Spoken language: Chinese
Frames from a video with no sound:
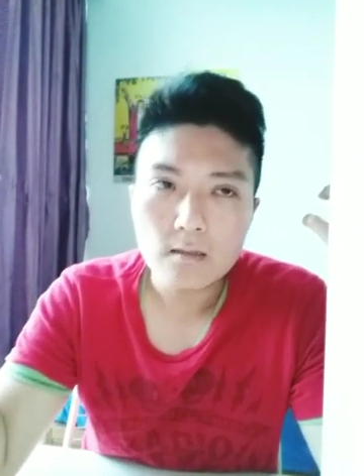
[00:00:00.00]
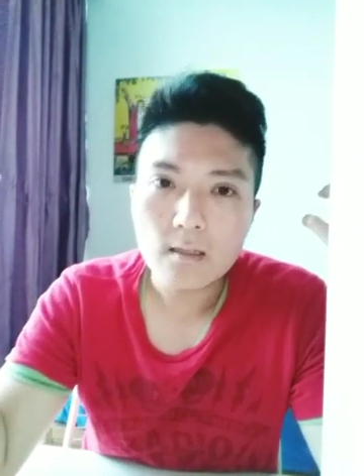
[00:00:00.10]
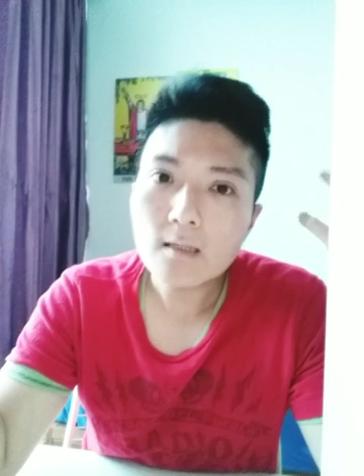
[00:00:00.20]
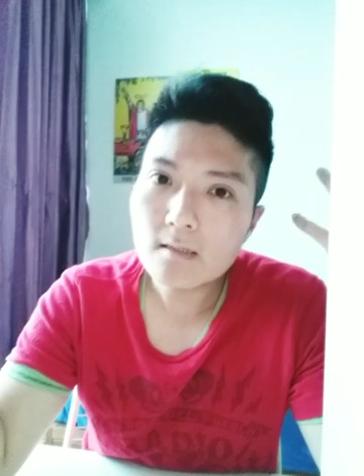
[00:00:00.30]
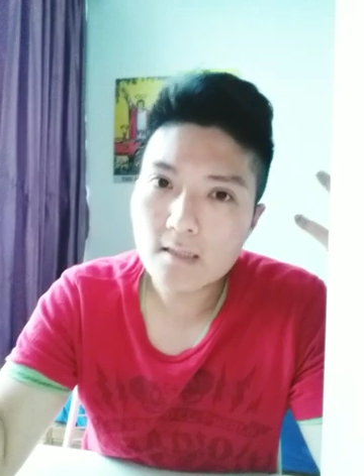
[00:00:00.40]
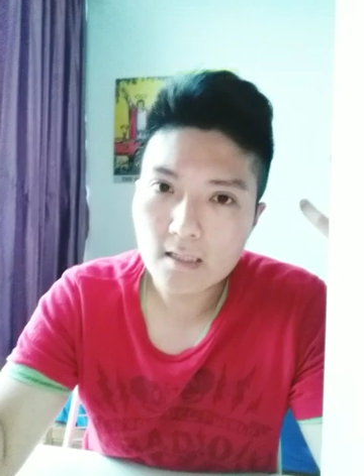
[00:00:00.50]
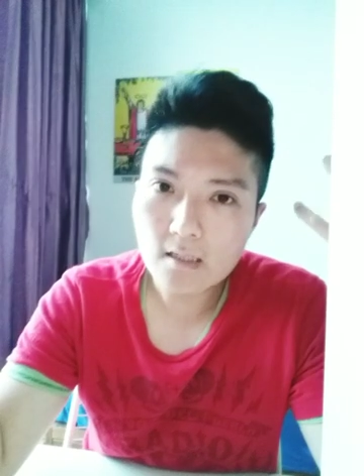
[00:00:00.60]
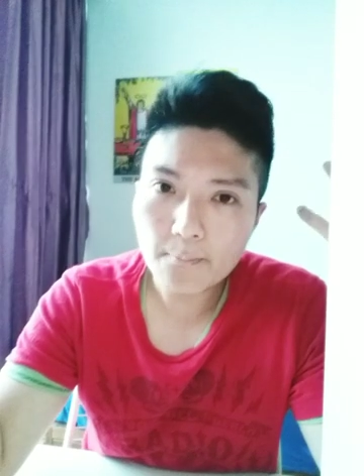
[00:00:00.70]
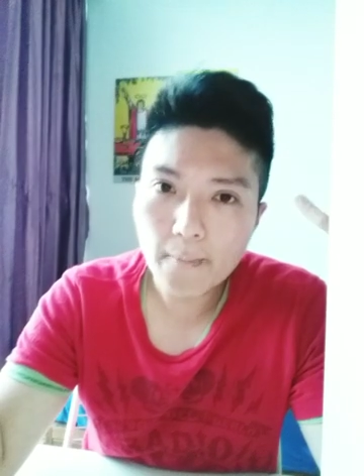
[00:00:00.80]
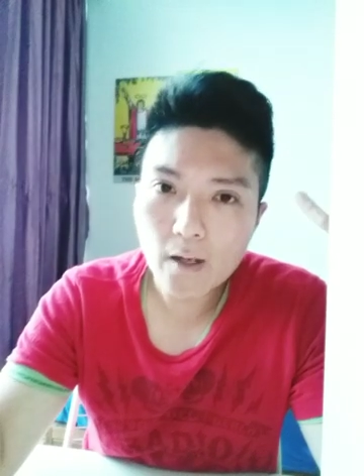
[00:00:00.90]
但是其
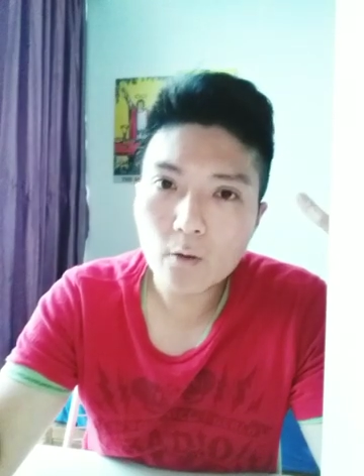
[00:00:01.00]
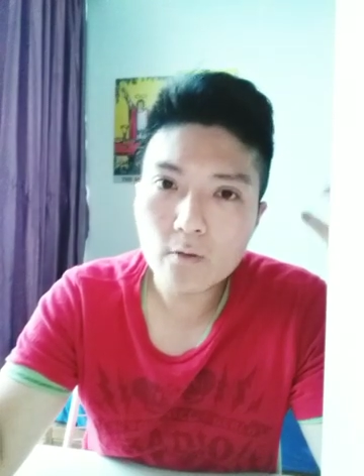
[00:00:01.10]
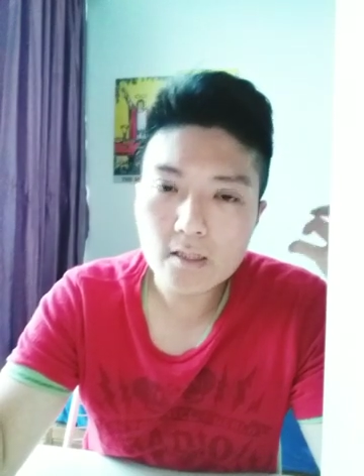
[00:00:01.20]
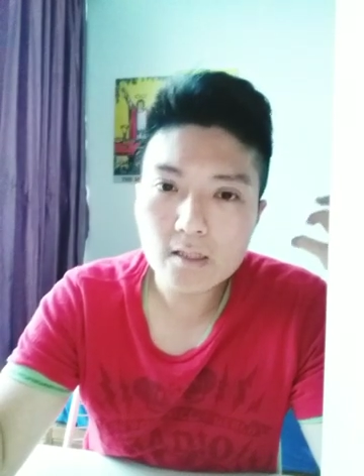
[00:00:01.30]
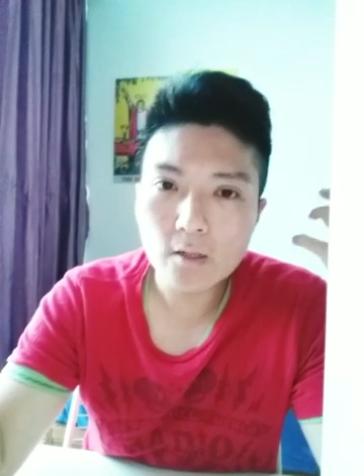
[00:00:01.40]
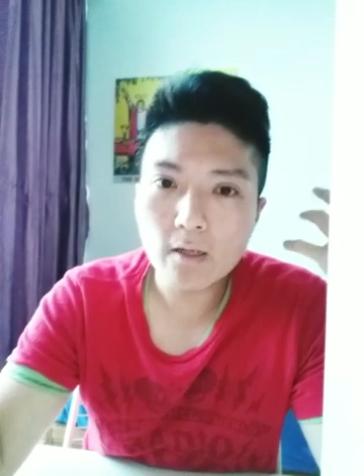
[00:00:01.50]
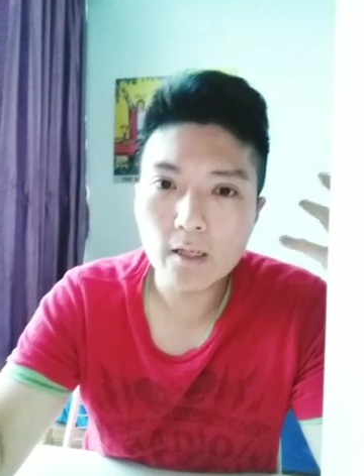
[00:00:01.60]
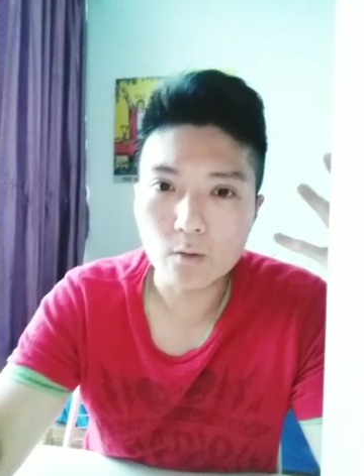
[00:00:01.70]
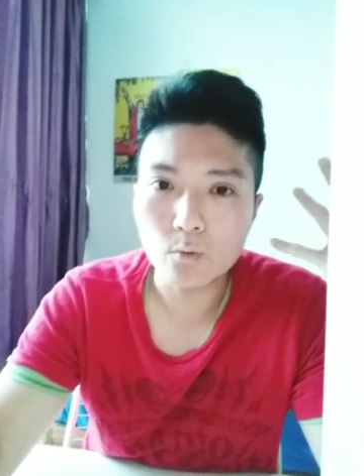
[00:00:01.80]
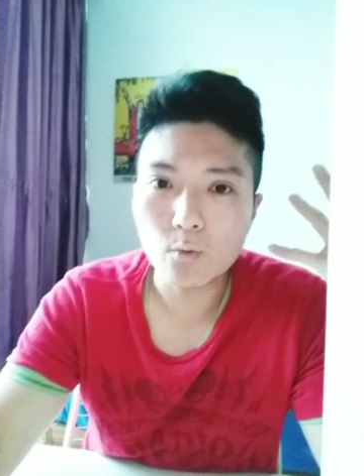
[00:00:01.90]
实背后是有
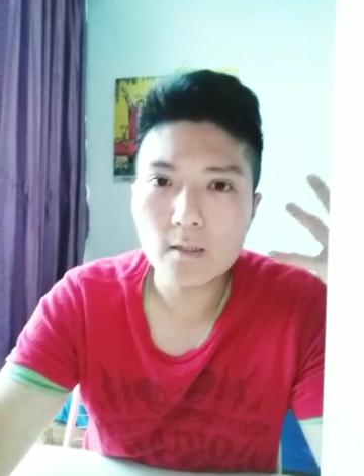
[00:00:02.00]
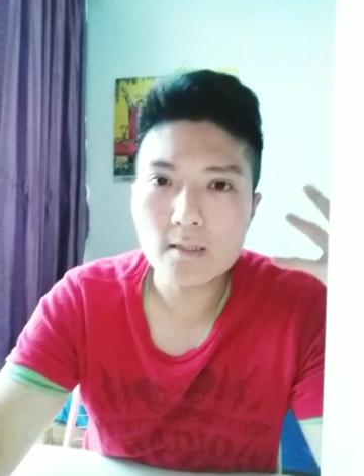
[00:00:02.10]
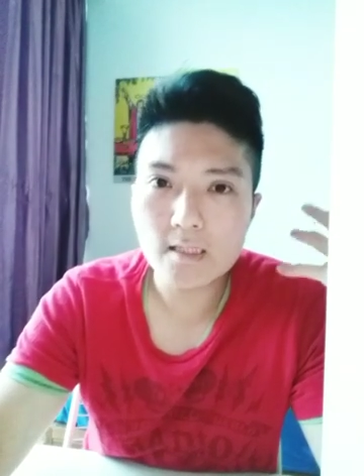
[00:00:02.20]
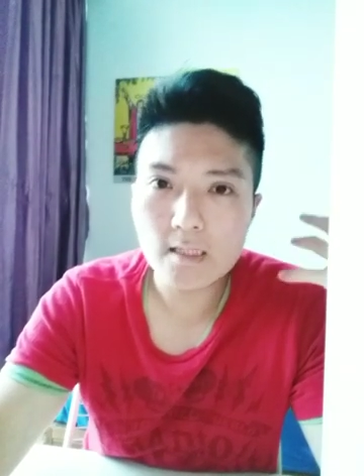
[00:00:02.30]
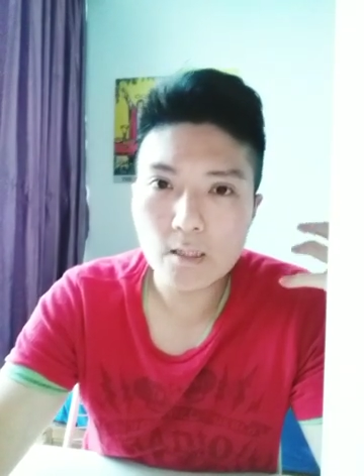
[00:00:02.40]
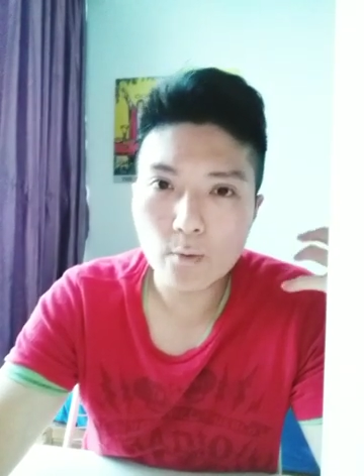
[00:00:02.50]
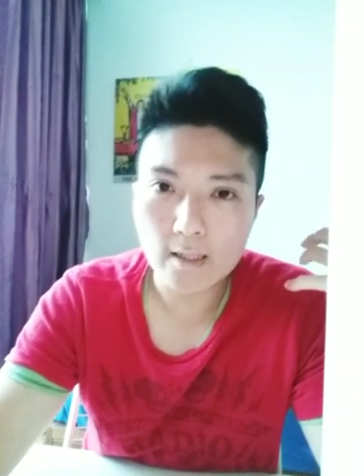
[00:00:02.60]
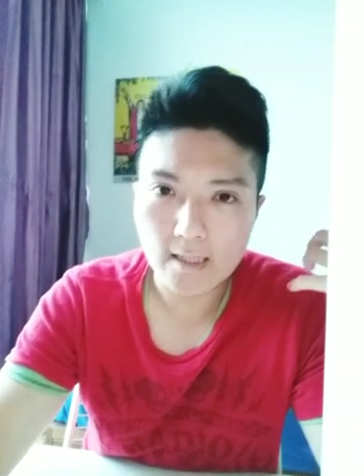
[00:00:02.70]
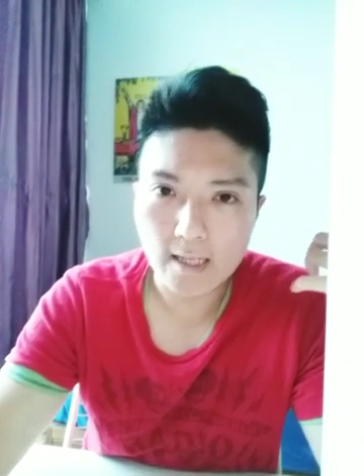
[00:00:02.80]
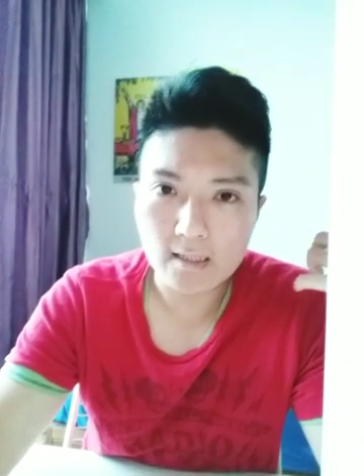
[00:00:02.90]
很多的机
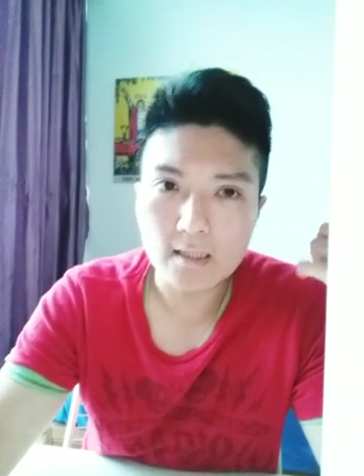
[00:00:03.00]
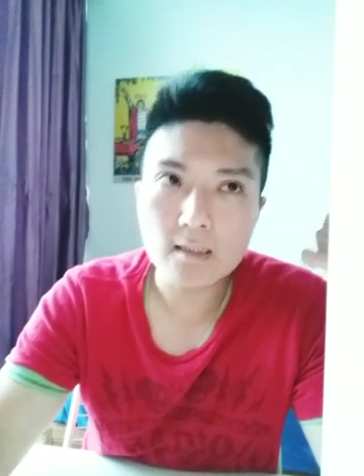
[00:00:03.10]
会给你，